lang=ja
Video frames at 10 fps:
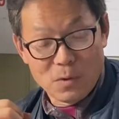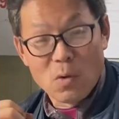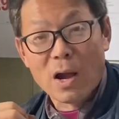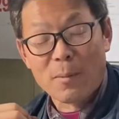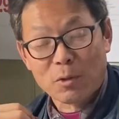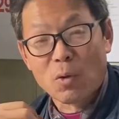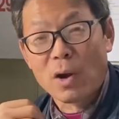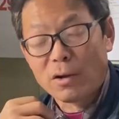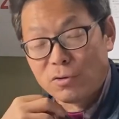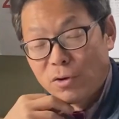岡山東
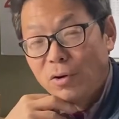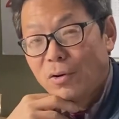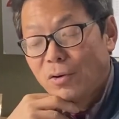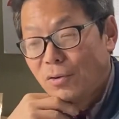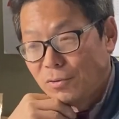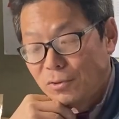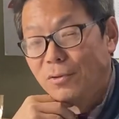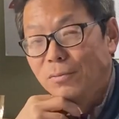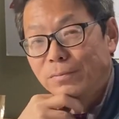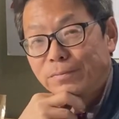岸来るよ
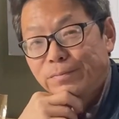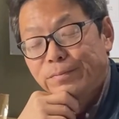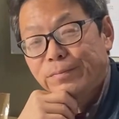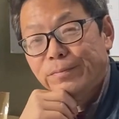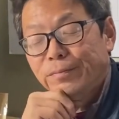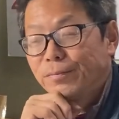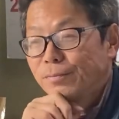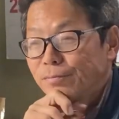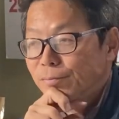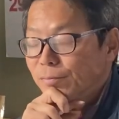へ
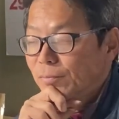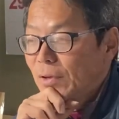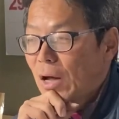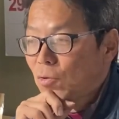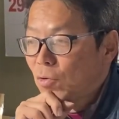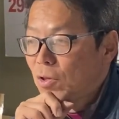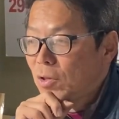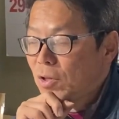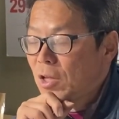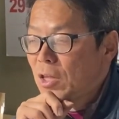え、うん、あと
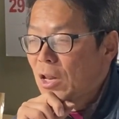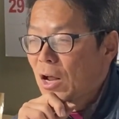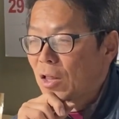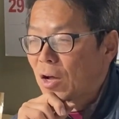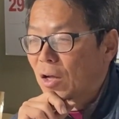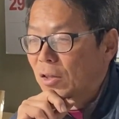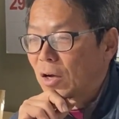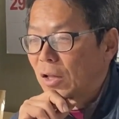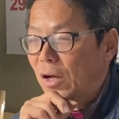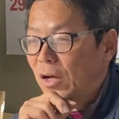にキニラかなんかあった
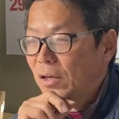かな